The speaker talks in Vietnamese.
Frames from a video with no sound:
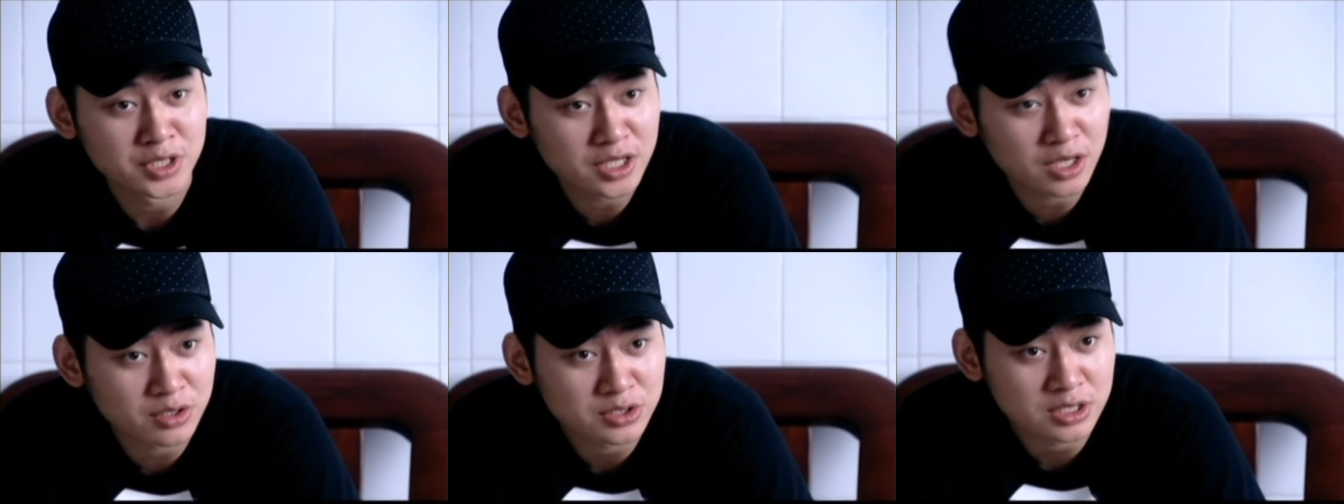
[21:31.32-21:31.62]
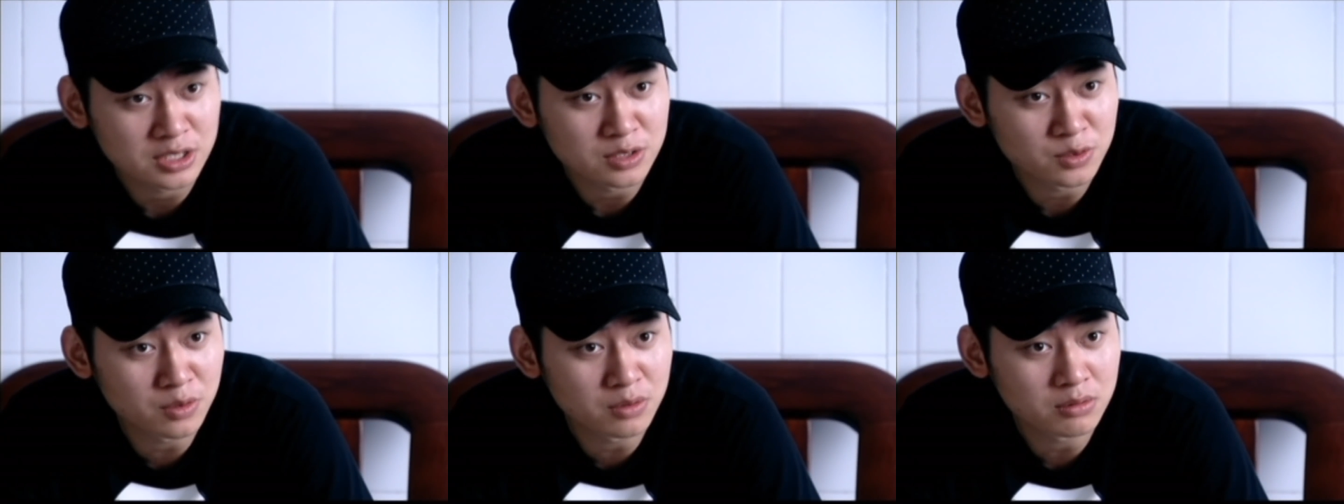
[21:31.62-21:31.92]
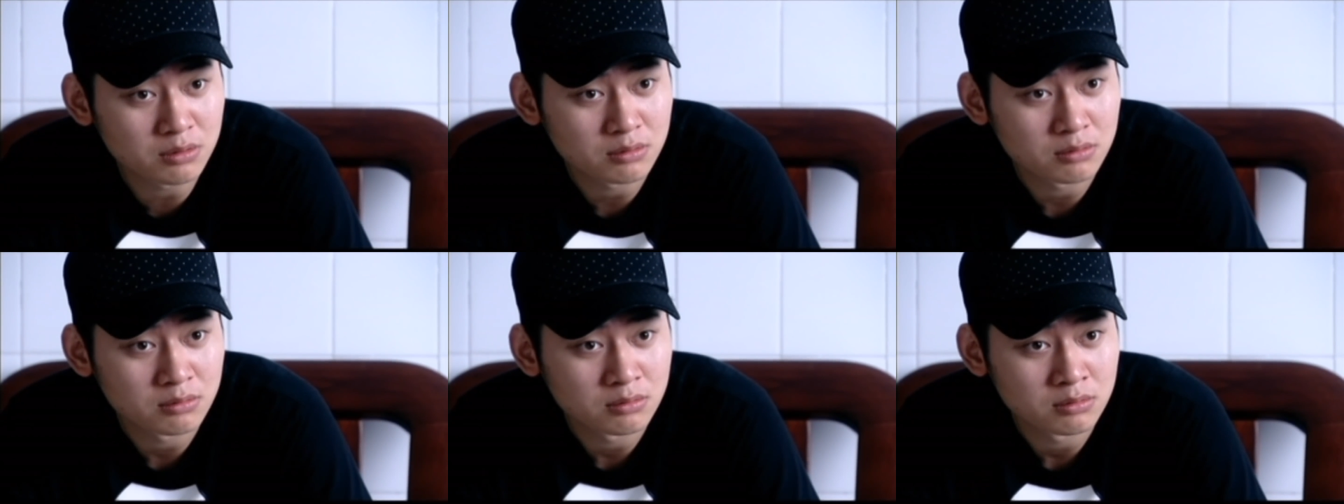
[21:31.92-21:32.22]
Có người muốn
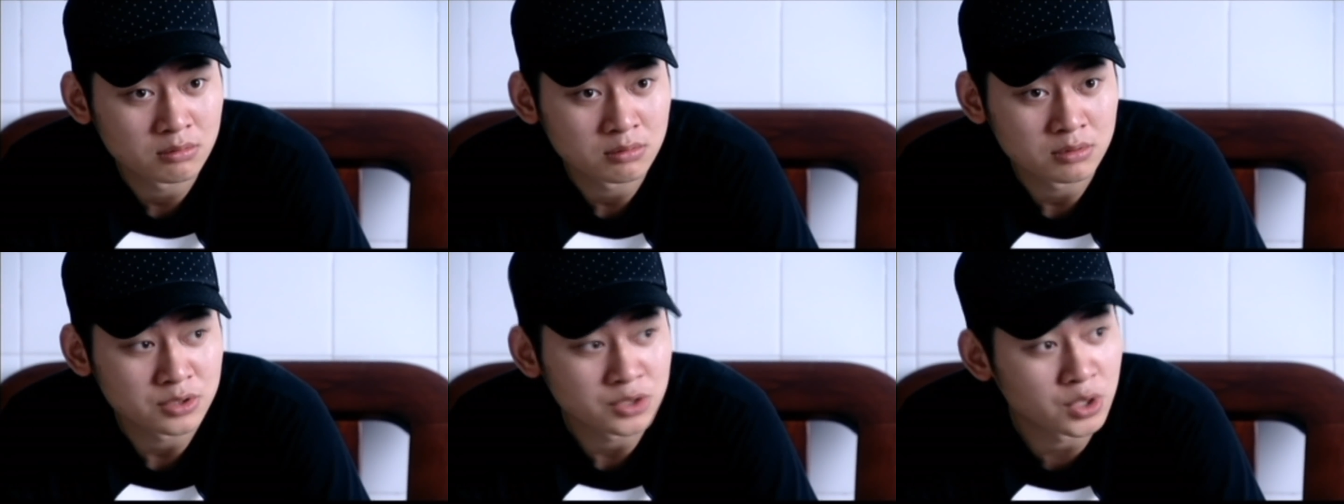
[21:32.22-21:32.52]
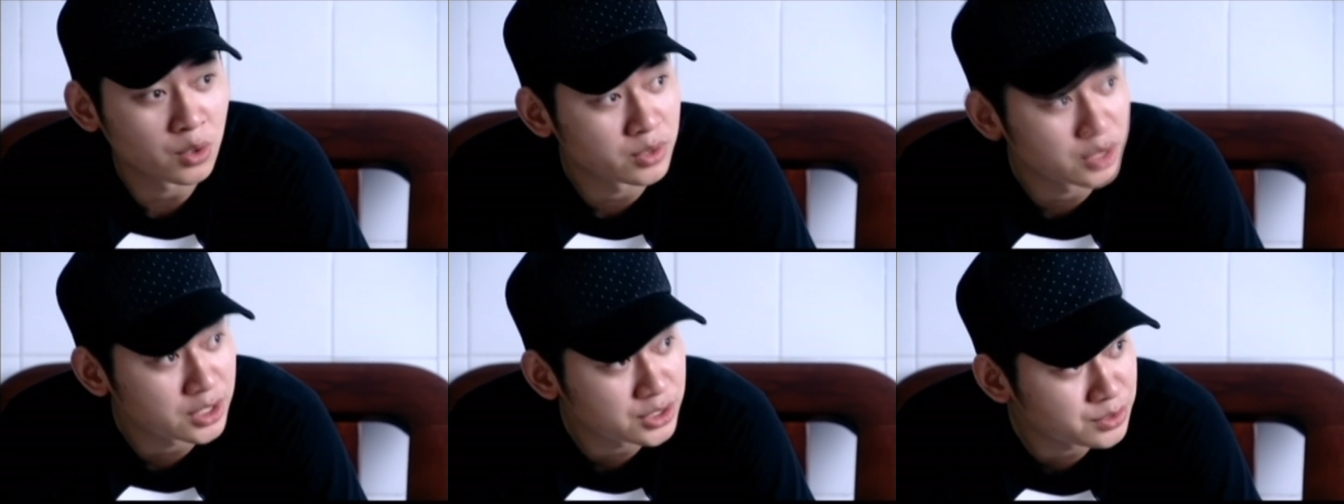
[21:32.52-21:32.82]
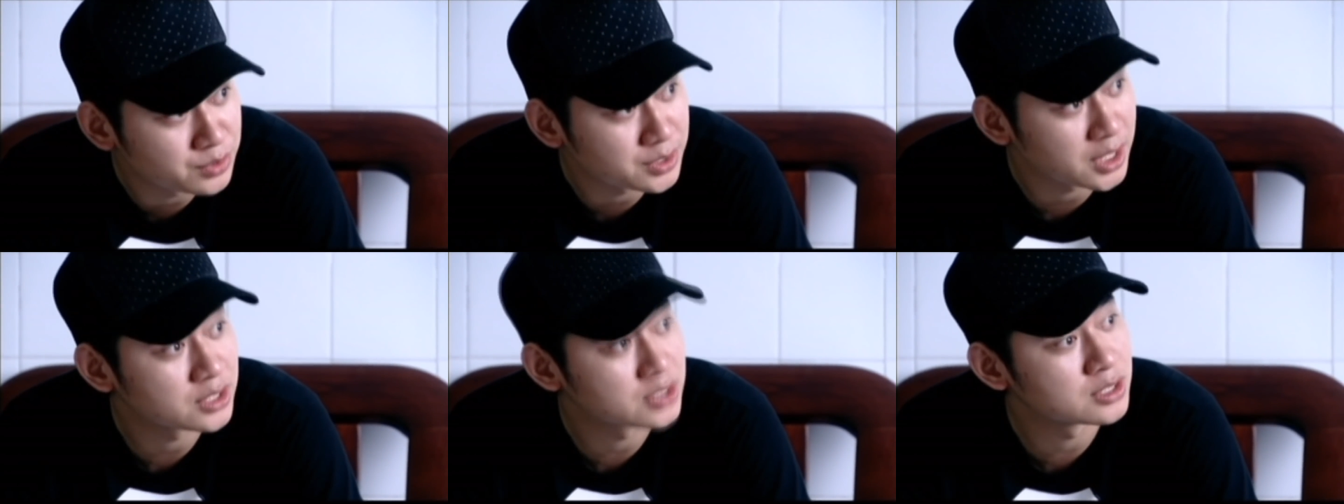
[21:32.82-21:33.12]
thành công
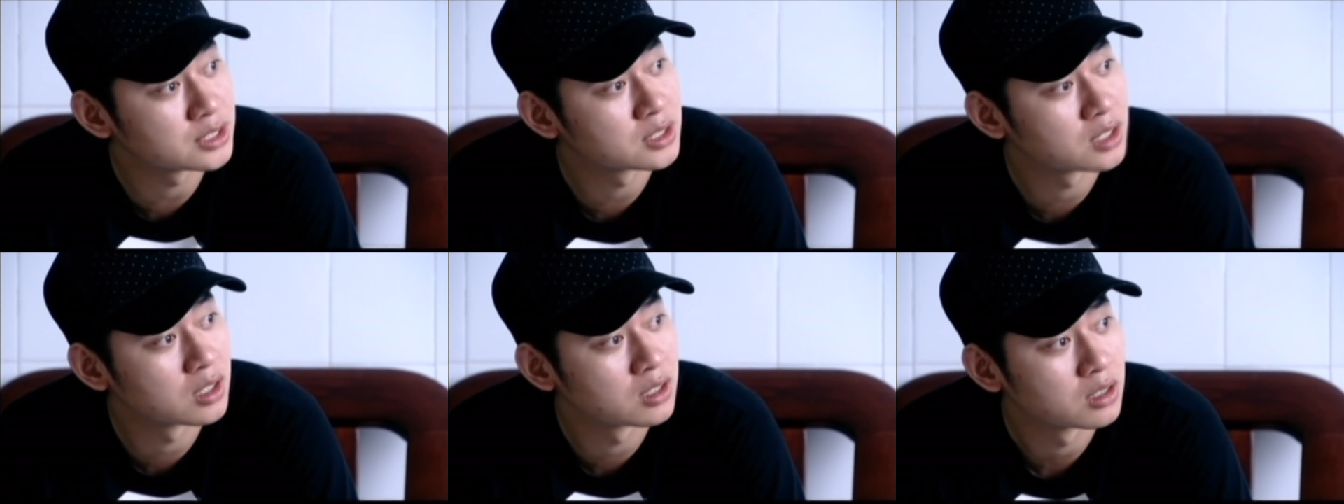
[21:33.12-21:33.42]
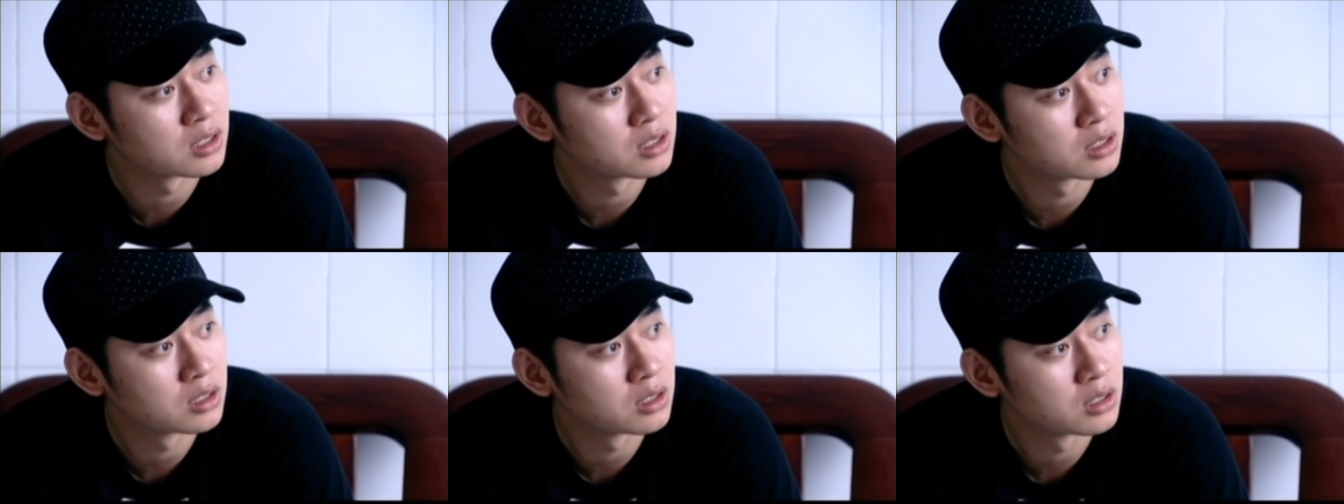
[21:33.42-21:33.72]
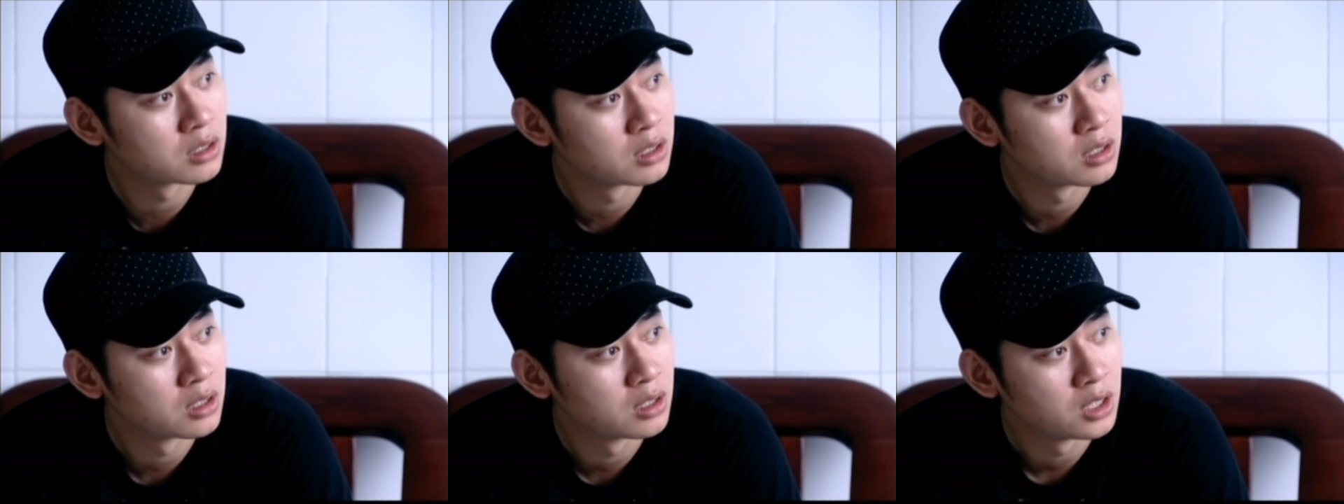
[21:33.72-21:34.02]
thì phải có người chịu
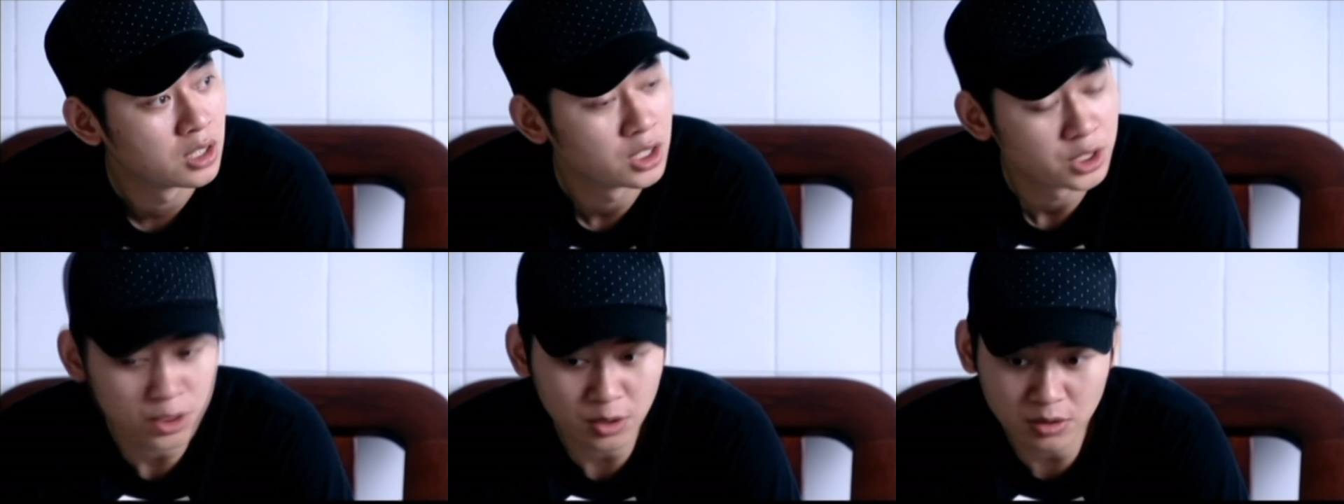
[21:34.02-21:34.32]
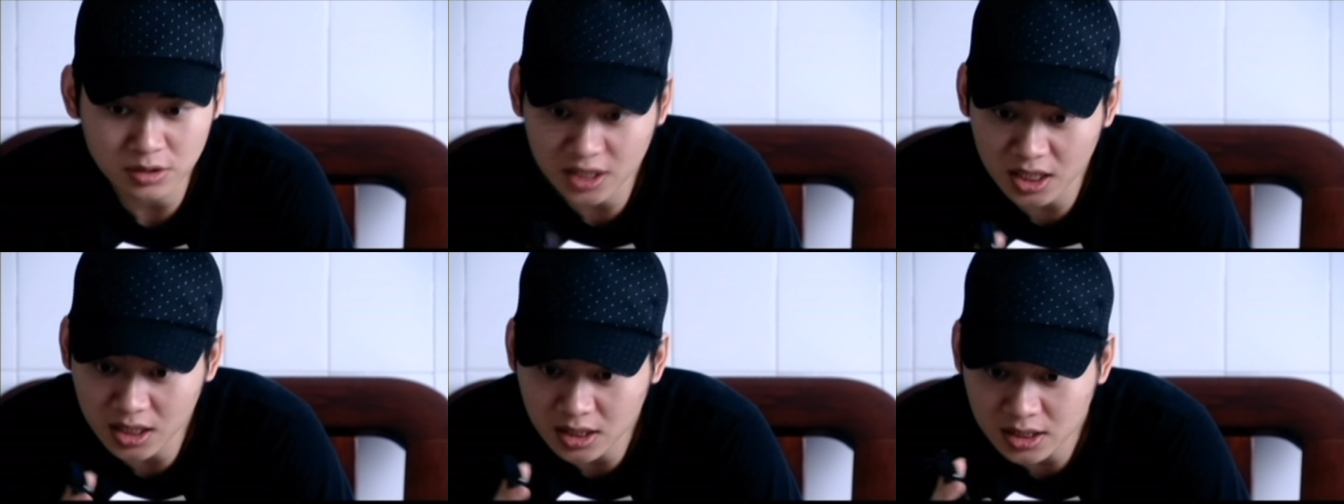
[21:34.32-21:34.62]
hy sinh thôi.